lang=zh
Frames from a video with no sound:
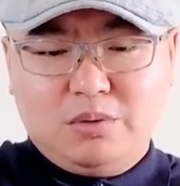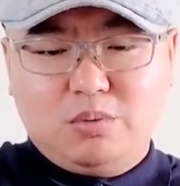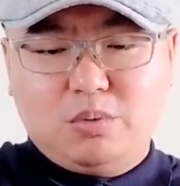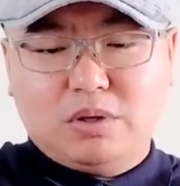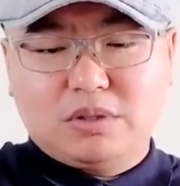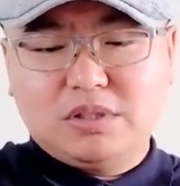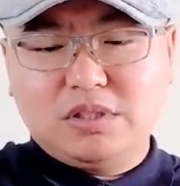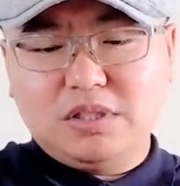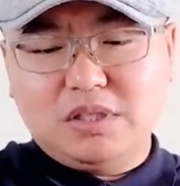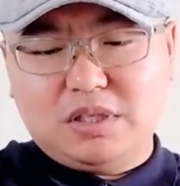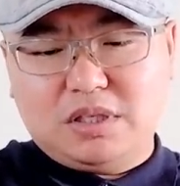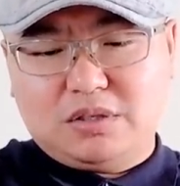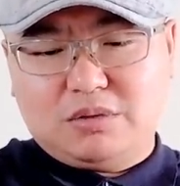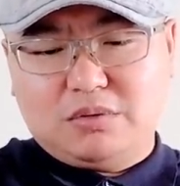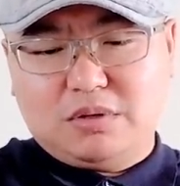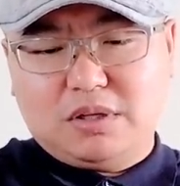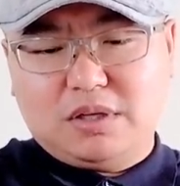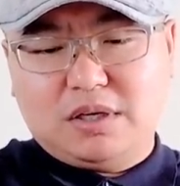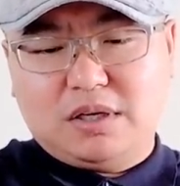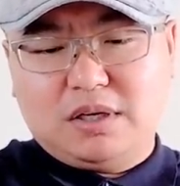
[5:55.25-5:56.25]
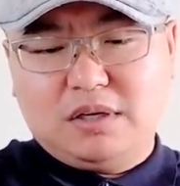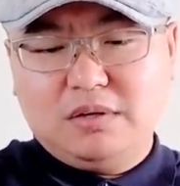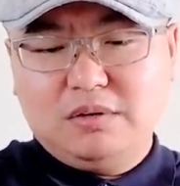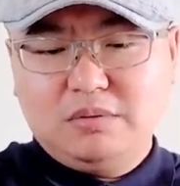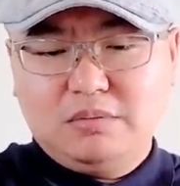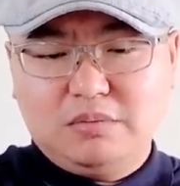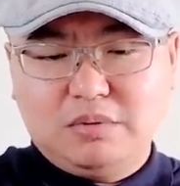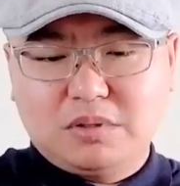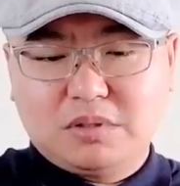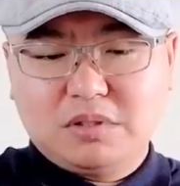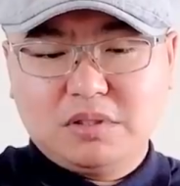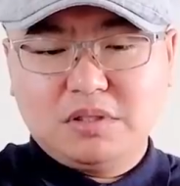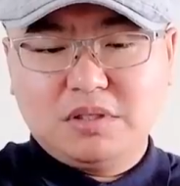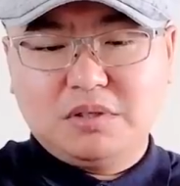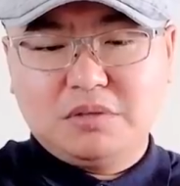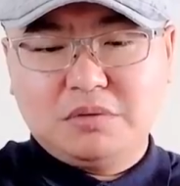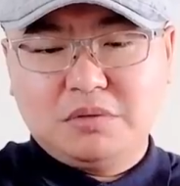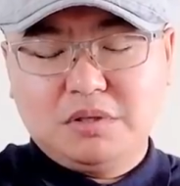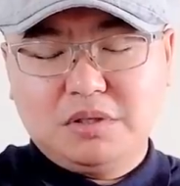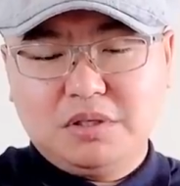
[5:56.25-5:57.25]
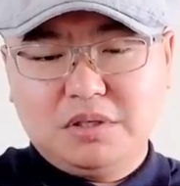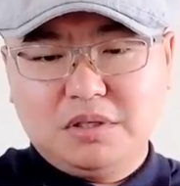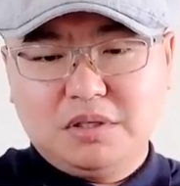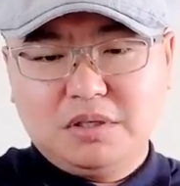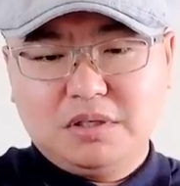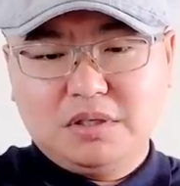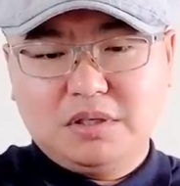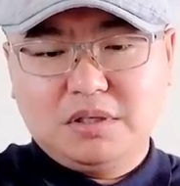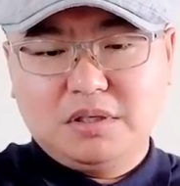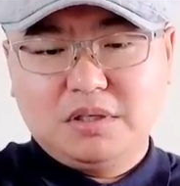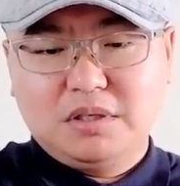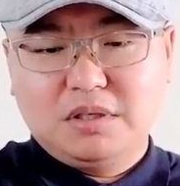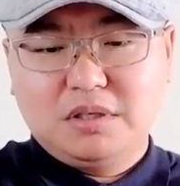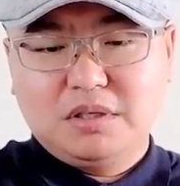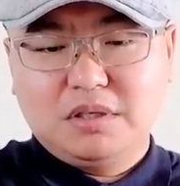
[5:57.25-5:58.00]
我自己觉得啊，我自己觉得